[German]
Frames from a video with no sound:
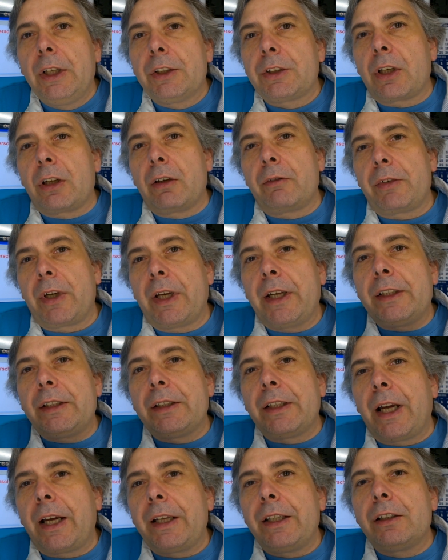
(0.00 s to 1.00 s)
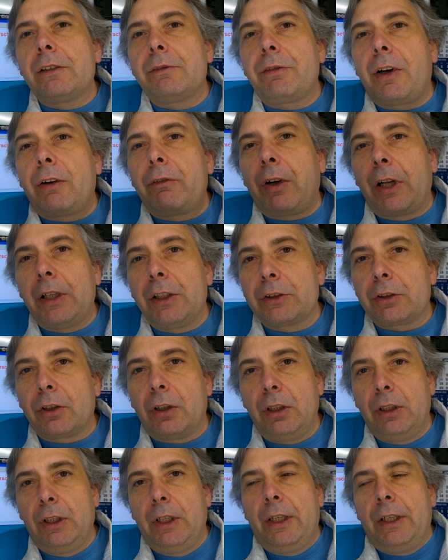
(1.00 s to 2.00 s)
sondern wir hätten einen
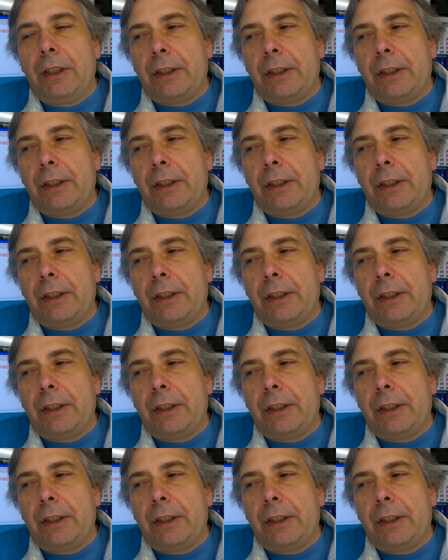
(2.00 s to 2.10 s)
Verwalter,